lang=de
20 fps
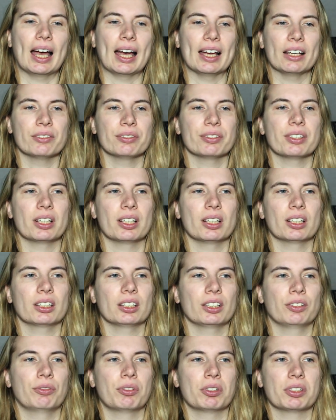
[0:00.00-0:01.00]
einfach,
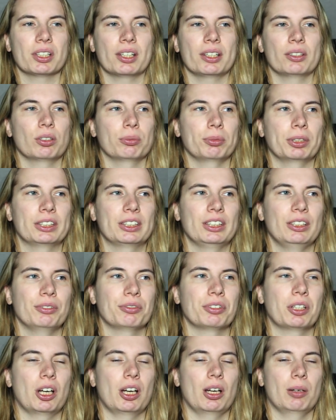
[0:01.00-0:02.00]
ich wollte ein
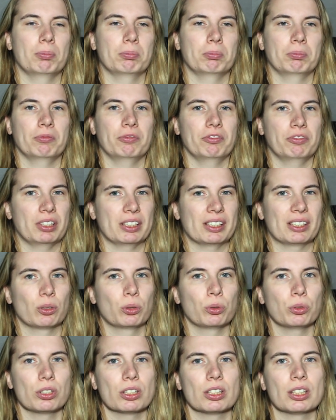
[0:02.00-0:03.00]
Objektiv haben, was
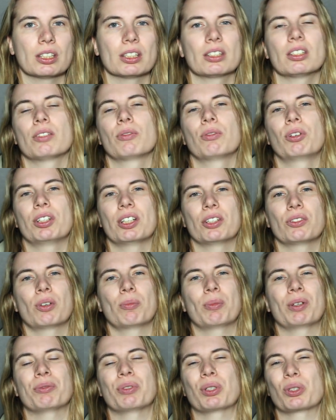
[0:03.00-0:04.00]
günstig ist. Ich wollte also
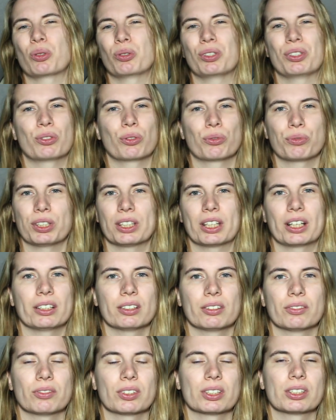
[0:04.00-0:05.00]
am Anfang noch nicht so viel
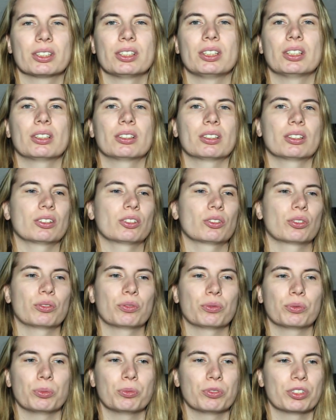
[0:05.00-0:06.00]
Geld investieren. So
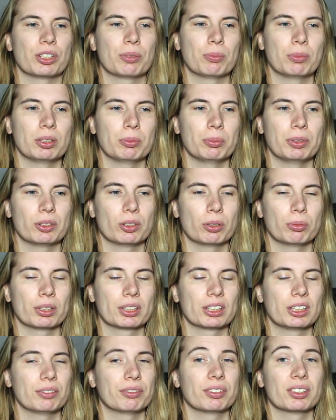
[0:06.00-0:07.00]
ein 50 mm
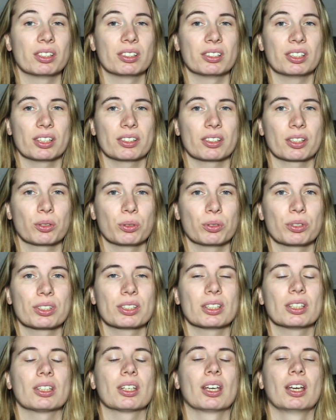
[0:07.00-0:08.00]
Objektiv ist sehr, sehr
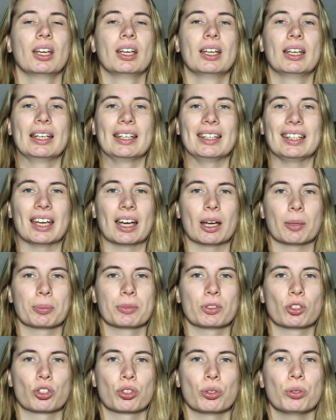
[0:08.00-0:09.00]
günstig. Ihr
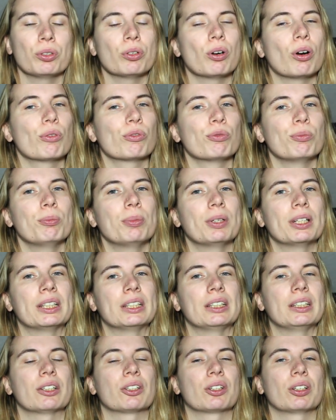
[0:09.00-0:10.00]
habt eine schöne
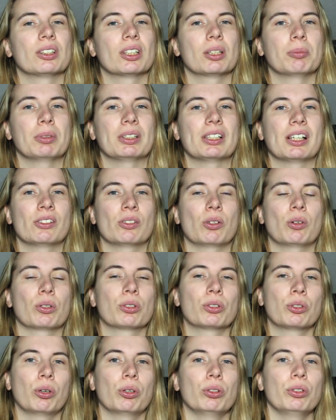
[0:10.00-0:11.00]
Offenblende, ihr könnt damit also
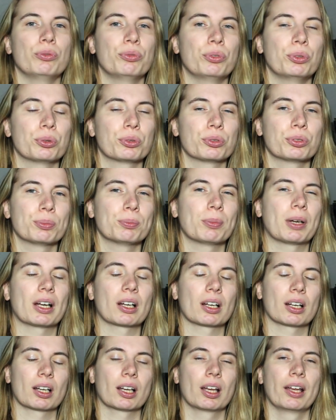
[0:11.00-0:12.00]
auch tolle Fotos
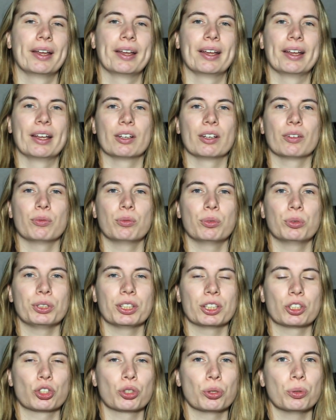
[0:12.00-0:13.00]
machen, wo
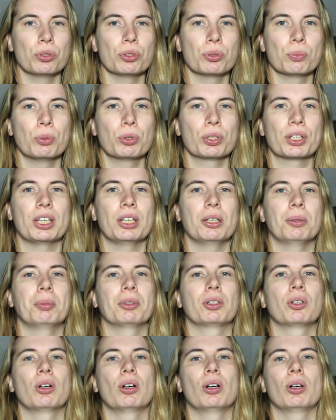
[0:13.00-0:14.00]
ihr ein schönes Bouquet
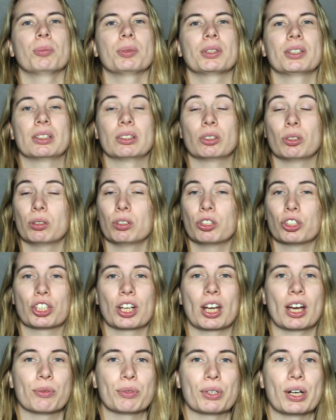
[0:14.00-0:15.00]
bekommt, eine tolle
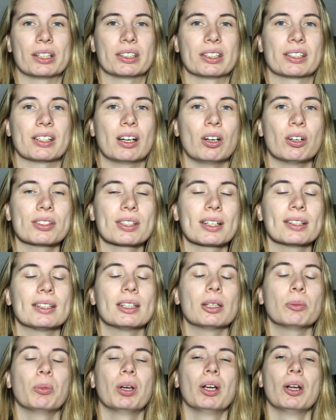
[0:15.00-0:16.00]
Schärfe hat es
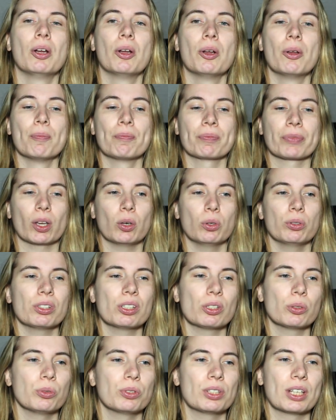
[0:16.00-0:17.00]
außerdem.
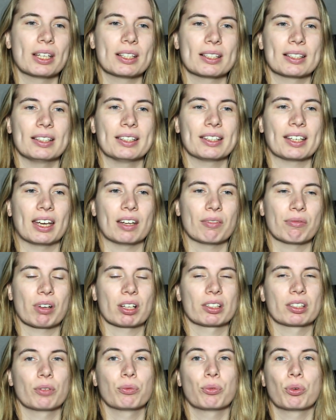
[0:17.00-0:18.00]
Und zusätzlich
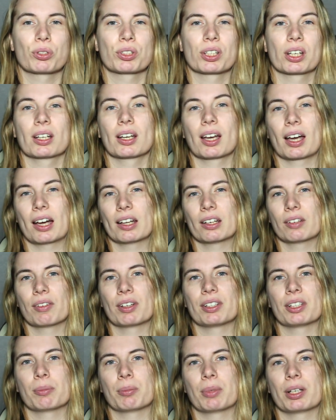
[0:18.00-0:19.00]
einfach der Vorteil, gerade
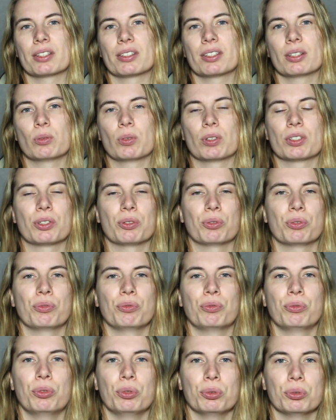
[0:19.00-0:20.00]
wenn ihr mal in
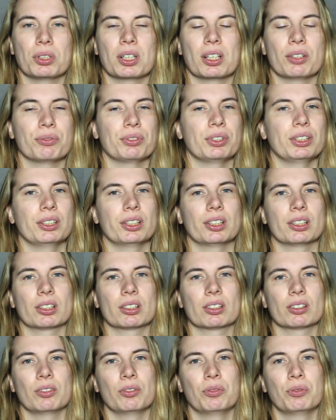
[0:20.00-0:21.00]
Situationen
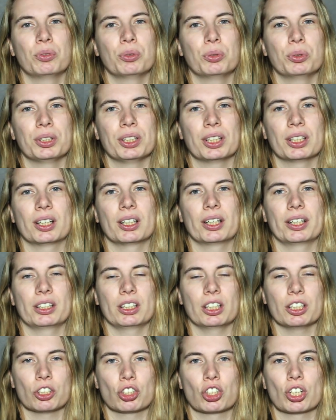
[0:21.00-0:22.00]
fotografiert, wo ihr
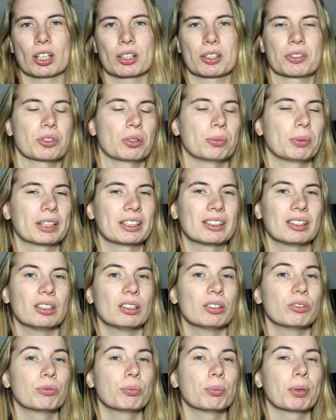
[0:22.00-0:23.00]
ein lichtstarkes
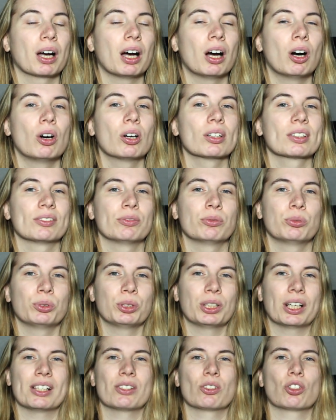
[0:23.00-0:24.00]
Objektiv braucht, wo
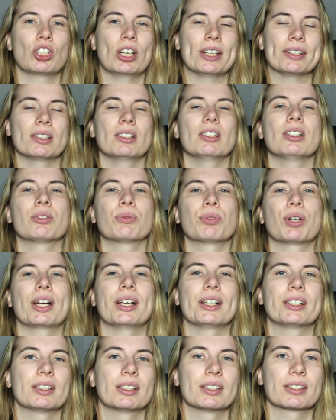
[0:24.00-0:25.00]
ihr also schlechte
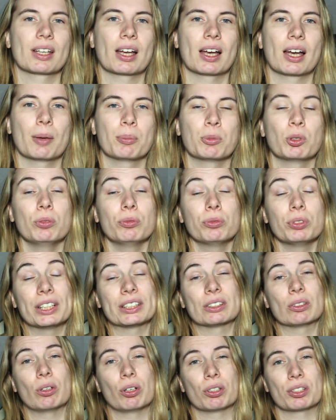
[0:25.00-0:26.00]
Lichtverhältnisse habt und
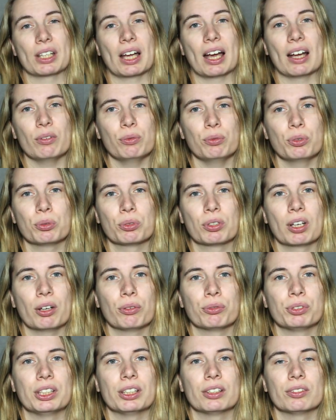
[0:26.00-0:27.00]
vielleicht noch aus der Hand
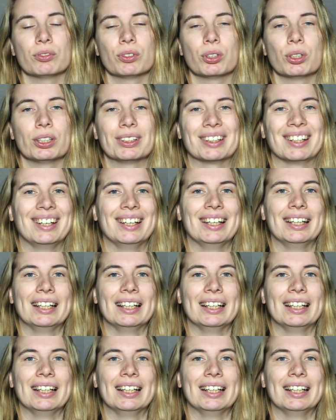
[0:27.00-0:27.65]
fotografieren wollt,